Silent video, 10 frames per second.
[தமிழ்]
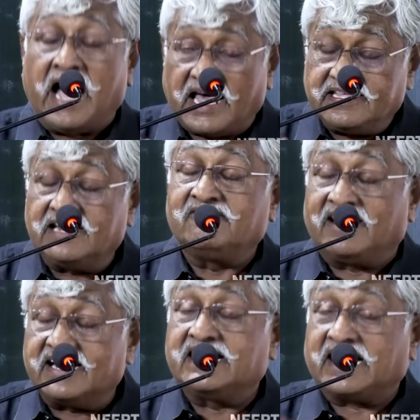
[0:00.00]
அதில்
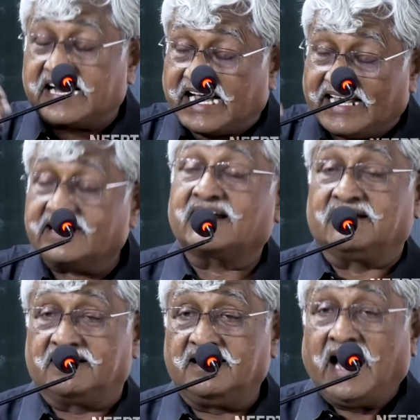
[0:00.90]
வருகிற
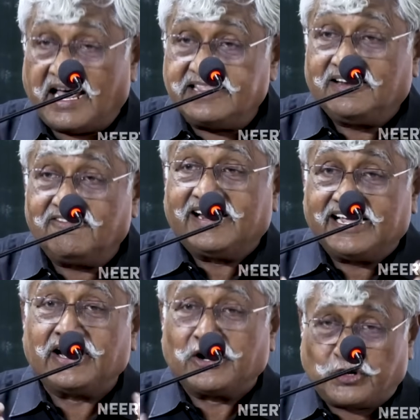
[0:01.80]
கதறல் அதில்
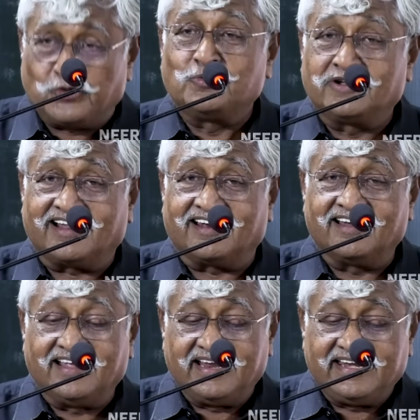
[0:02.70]
வருகிற குமுறல்
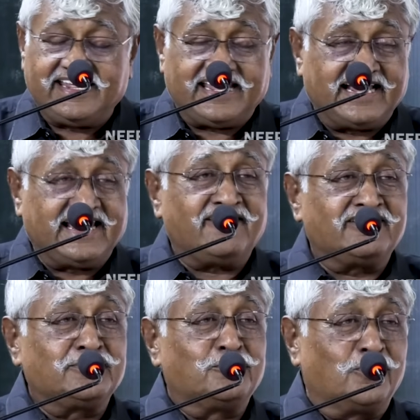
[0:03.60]
நீ எங்கே
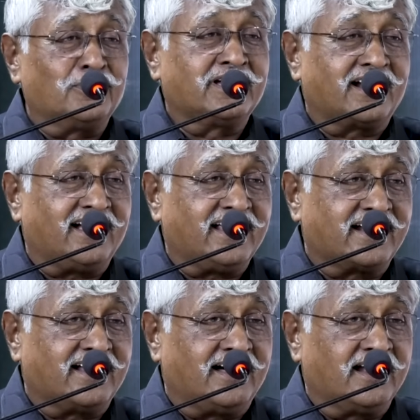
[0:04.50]
வந்து மோதுகிறாய்
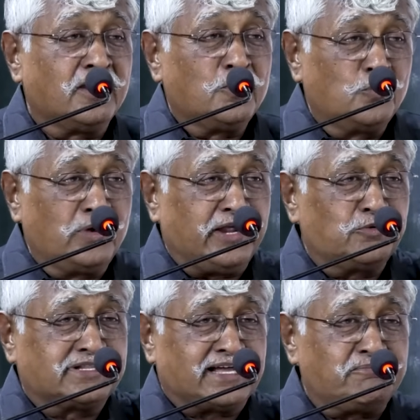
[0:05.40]
என்றால் உன்னை
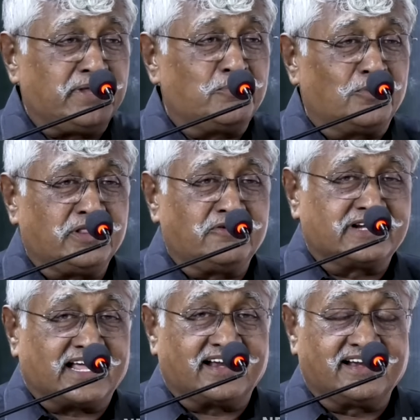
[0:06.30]
உன் தம்பி
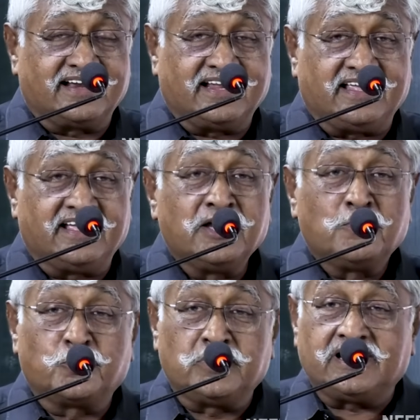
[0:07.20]
மோதிவிட்டான் என்று
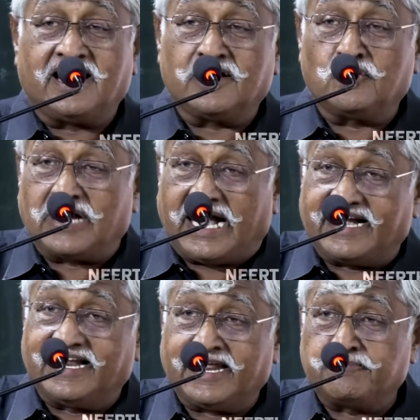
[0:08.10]
புதிதாக ஒரு
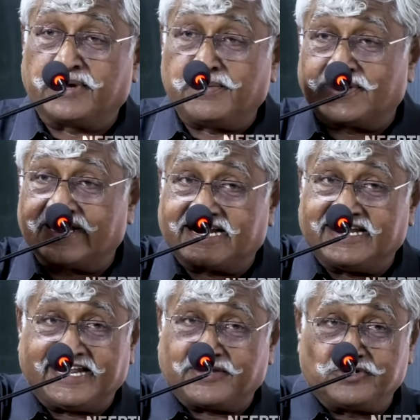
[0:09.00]
அண்ணனை
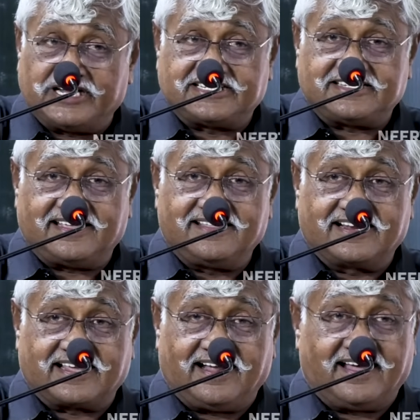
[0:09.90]
பிடிப்பதற்கு இன்றைக்கு முயற்சி
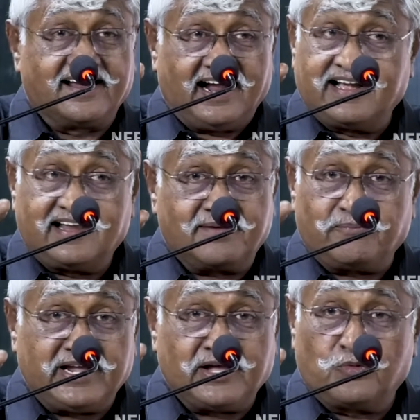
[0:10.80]
செய்திருக்கிறார் அண்ணன்
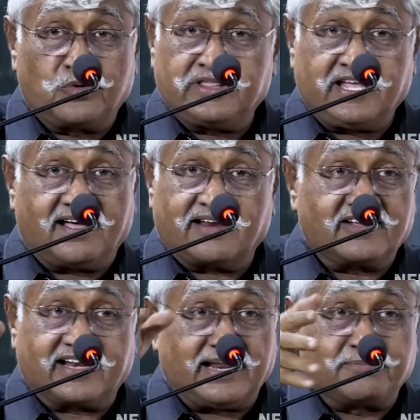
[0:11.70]
மிக
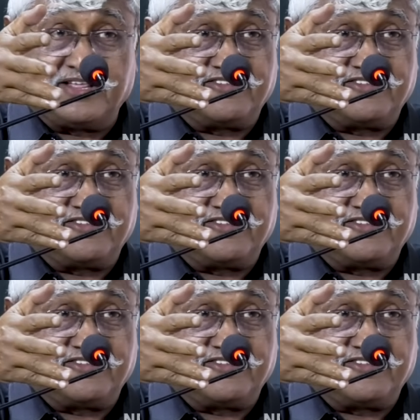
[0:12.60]
உறுதியானவர் என்பது